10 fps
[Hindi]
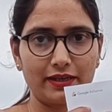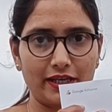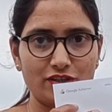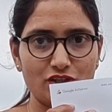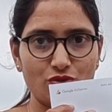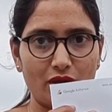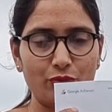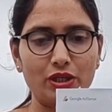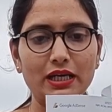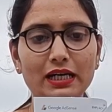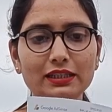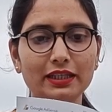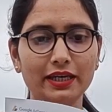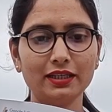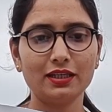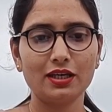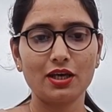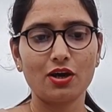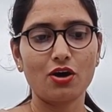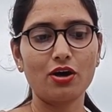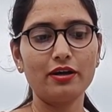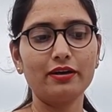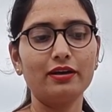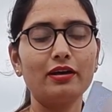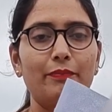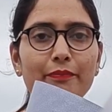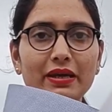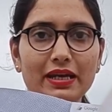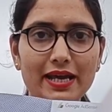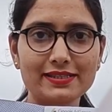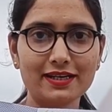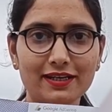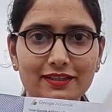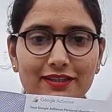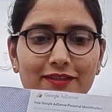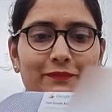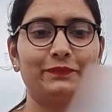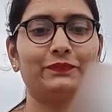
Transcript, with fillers: एजेस जो है वो निकाल दिए हैं और पेन ऐसा आता है